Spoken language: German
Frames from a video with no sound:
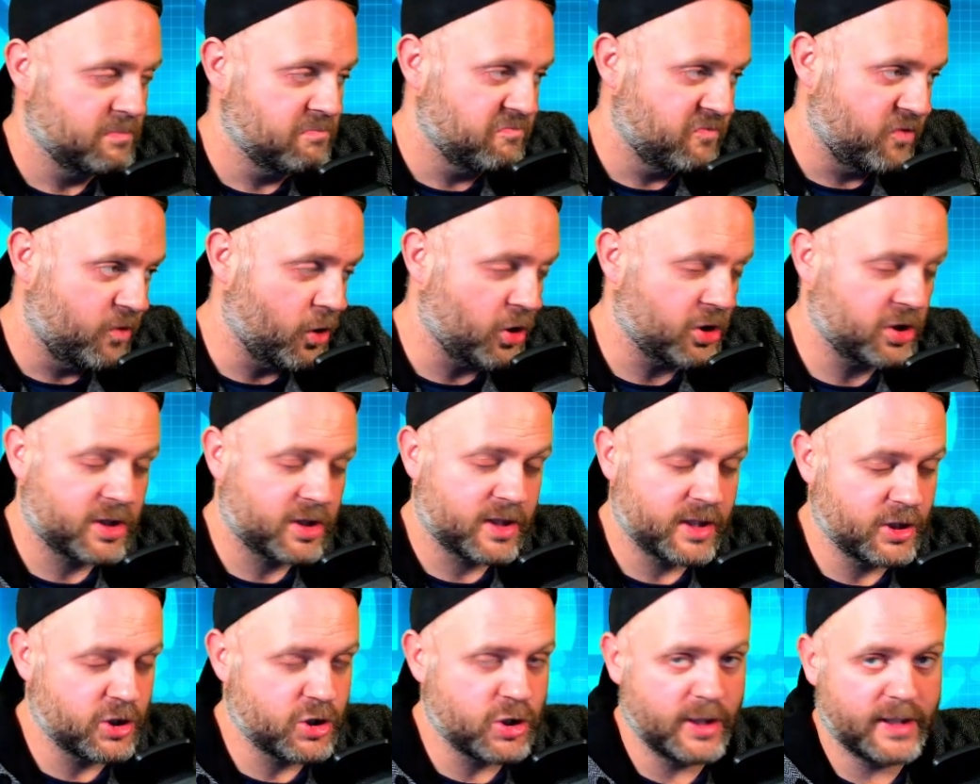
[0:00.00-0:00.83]

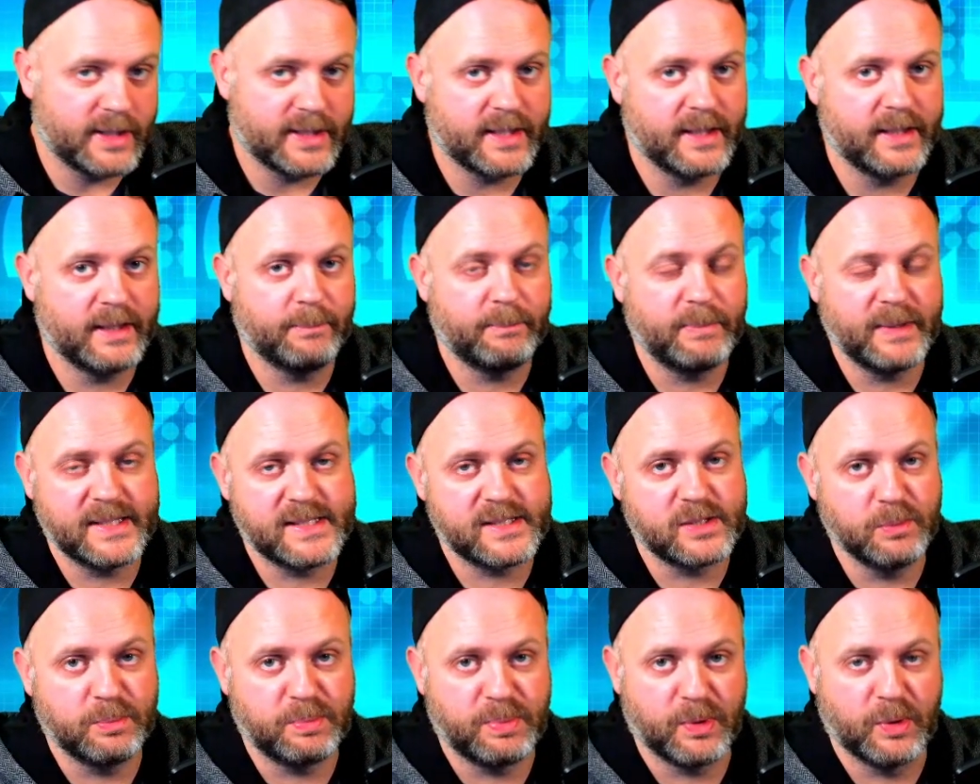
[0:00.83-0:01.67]
Fortgeschrittene bis
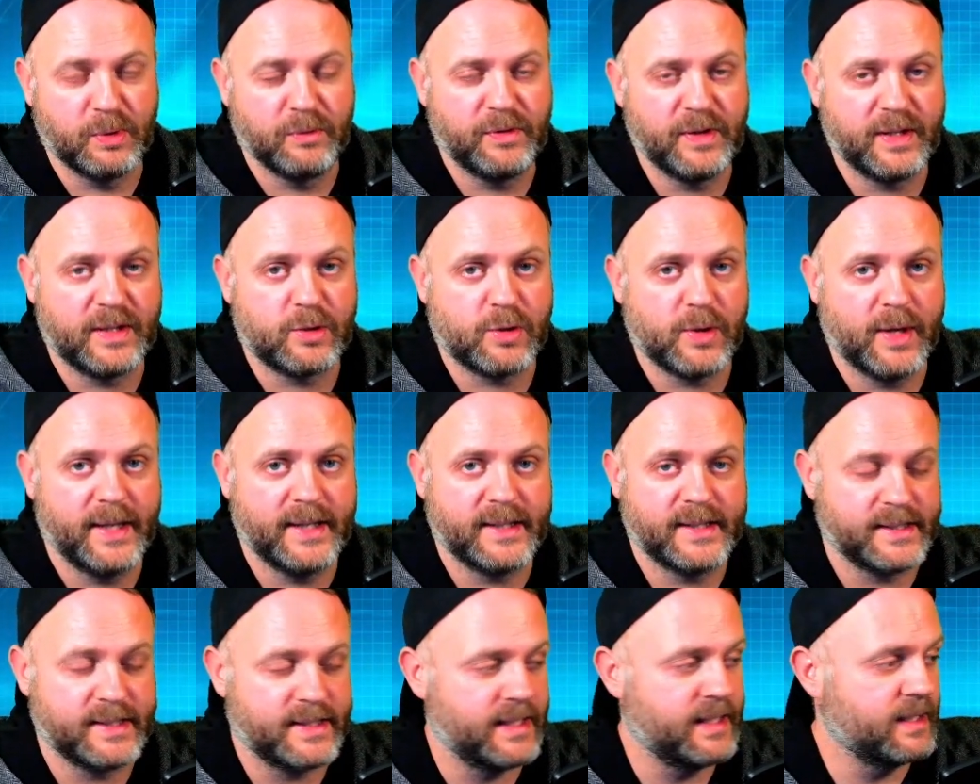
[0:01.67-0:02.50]
zu
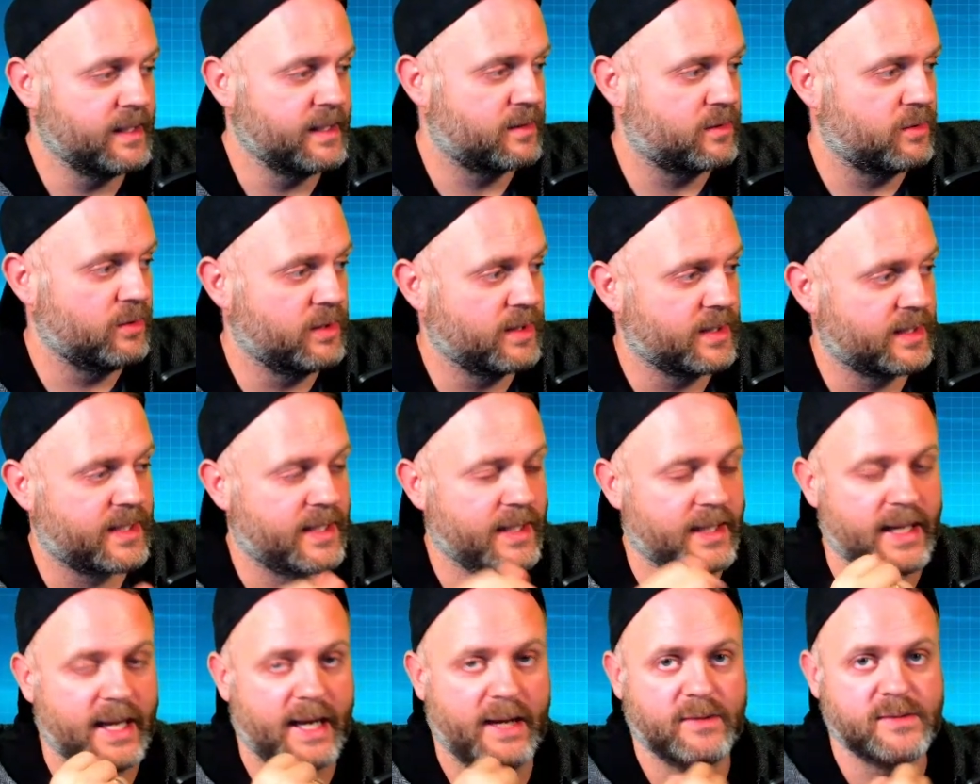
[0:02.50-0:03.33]
Profi-Trader, die natürlich
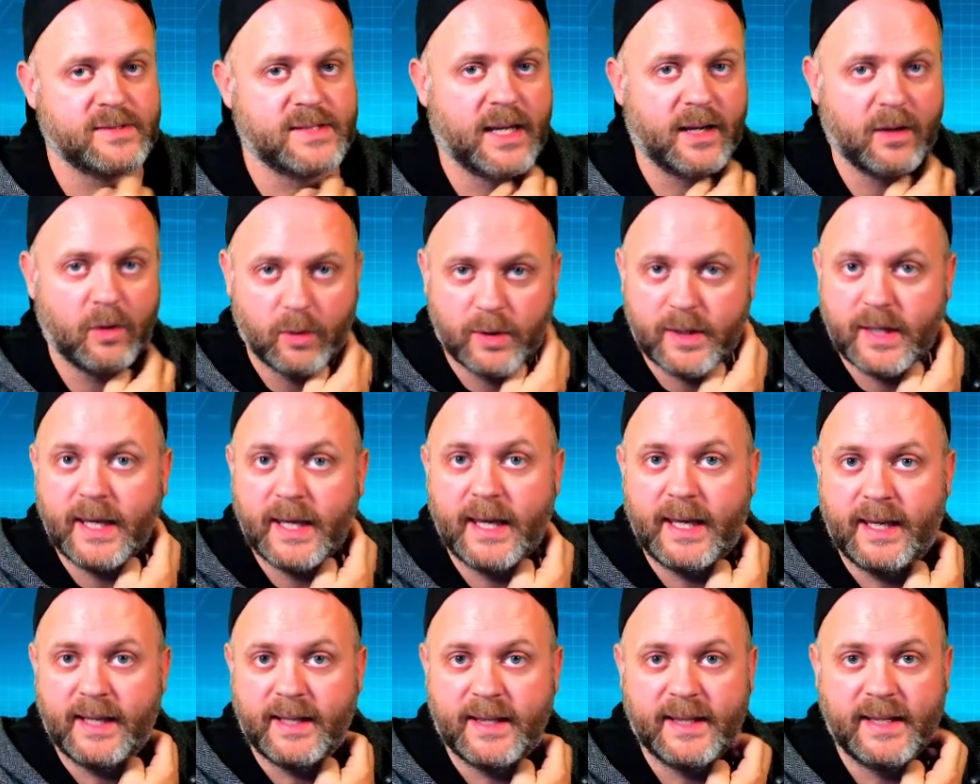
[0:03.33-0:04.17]
genau sagen,
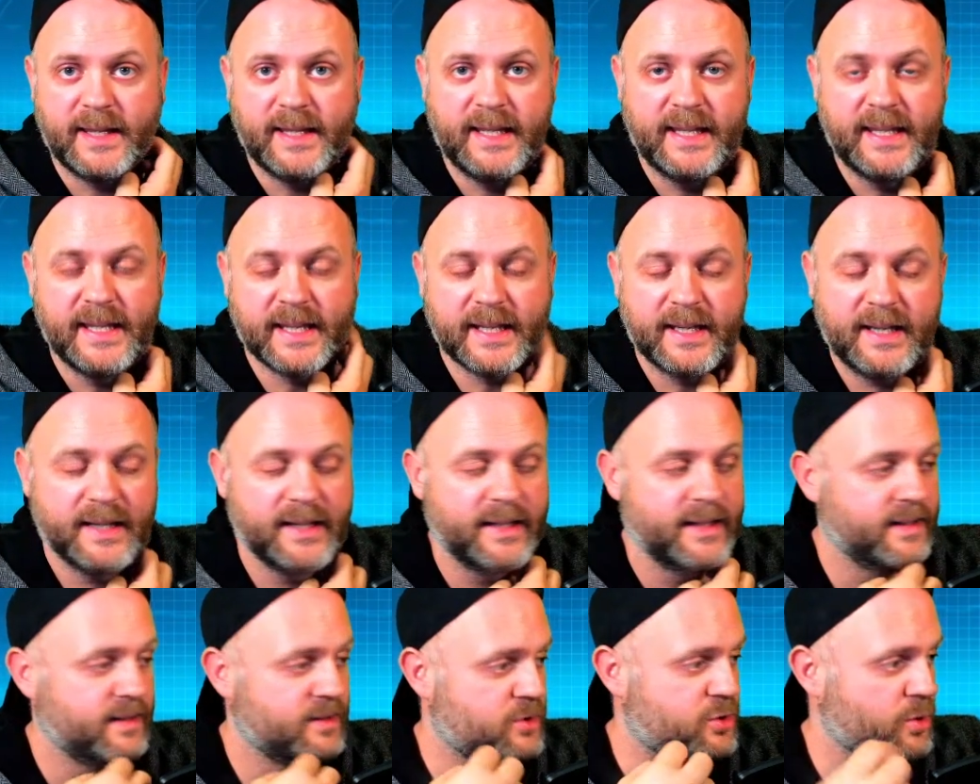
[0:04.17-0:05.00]
okay, hier
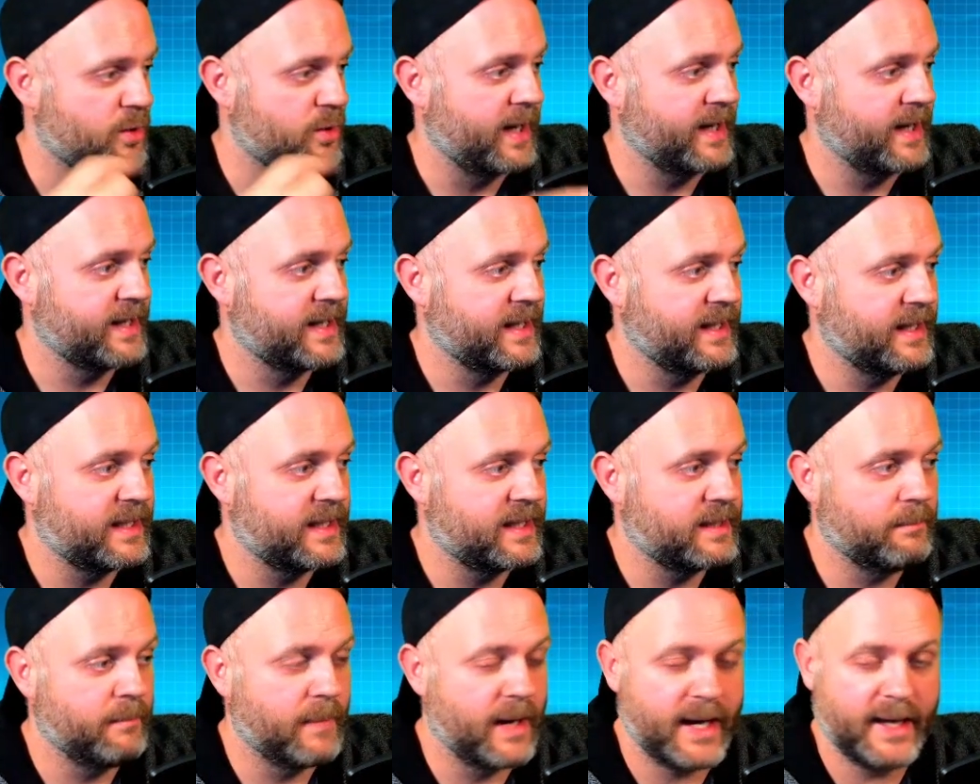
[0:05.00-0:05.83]
trade
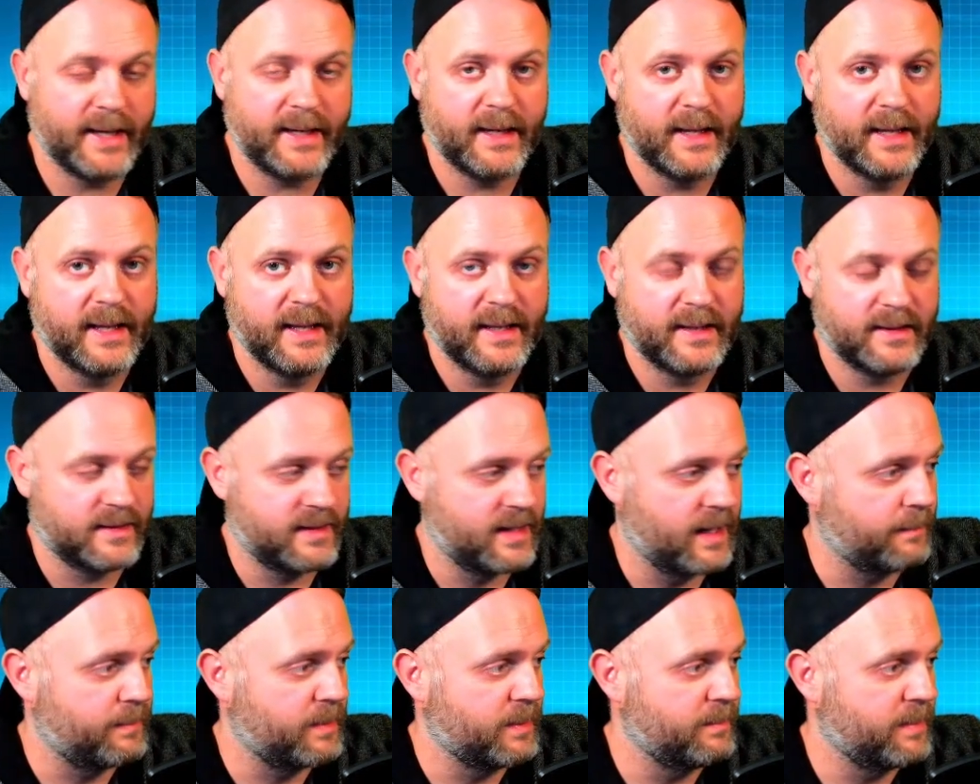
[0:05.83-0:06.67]
ich mein
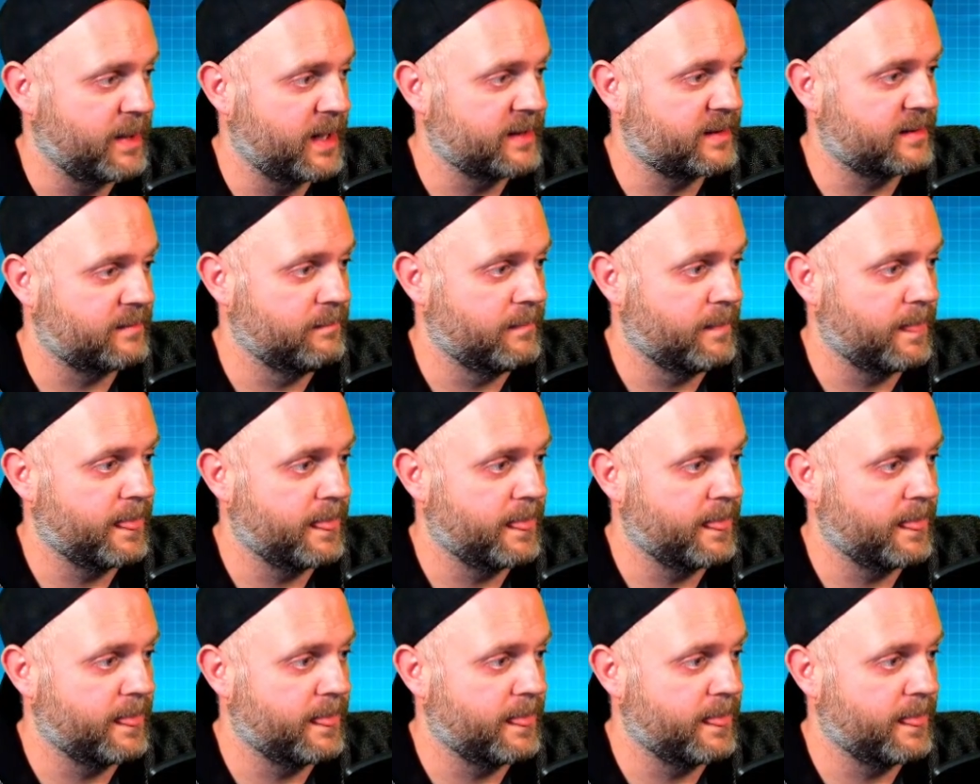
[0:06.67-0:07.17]
Double Button.